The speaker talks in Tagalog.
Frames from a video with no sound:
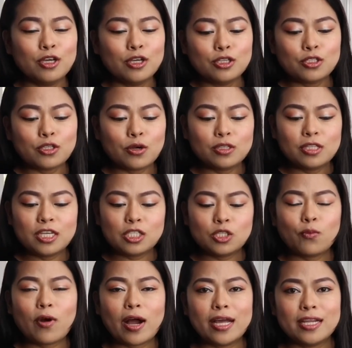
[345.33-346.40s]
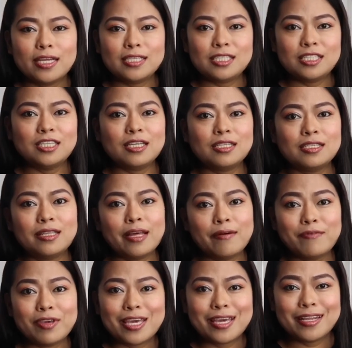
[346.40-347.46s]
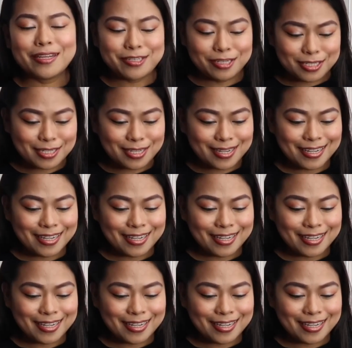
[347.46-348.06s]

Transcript: So, this one is just the beginners.